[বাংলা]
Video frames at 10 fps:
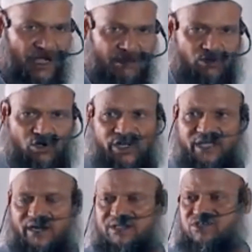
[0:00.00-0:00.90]
আবু
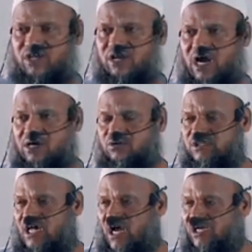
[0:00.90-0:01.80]
হরাজি আল্লাহ
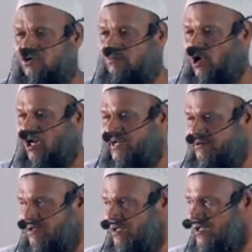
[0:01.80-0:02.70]
তালান বলেন
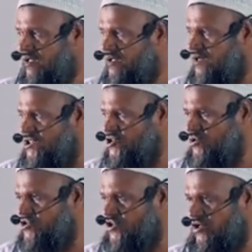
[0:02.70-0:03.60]

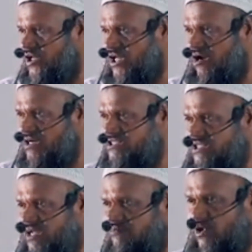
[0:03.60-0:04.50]
রাসুল সাল্লি
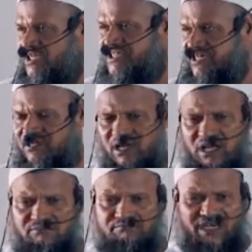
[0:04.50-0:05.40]
সাল্লাম বলেছেন
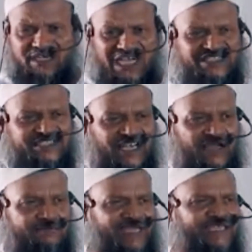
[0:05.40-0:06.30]

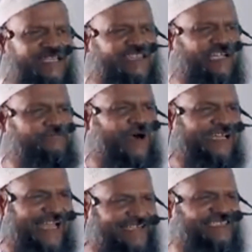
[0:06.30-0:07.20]
মানগাসালা মাইয়েতান
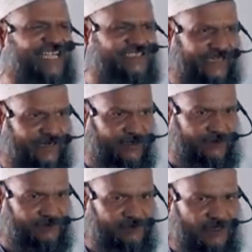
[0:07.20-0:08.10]
ফালি এক দাসেল
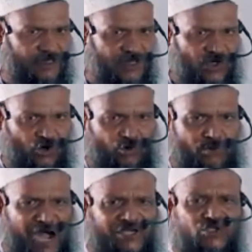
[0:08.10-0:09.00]
কোন
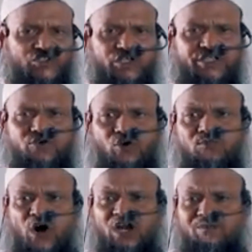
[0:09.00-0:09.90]
মানুষ যদি কোনো
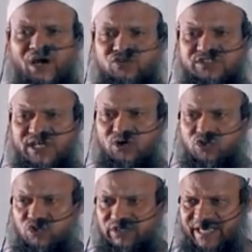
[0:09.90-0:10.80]
মরা মানুষকে
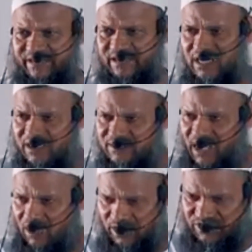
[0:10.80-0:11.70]
গোসল দেয়
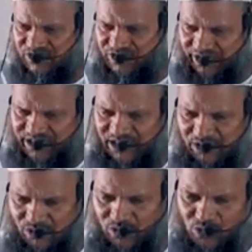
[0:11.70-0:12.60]
তাহলে সে
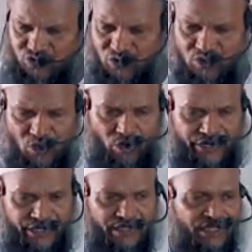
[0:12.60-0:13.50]
যেন গোসল
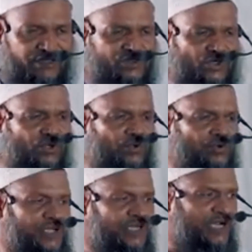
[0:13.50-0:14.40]
করে
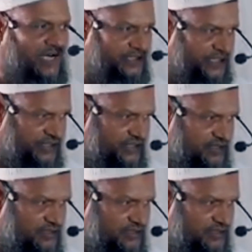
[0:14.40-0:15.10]
জরুরি আদেশ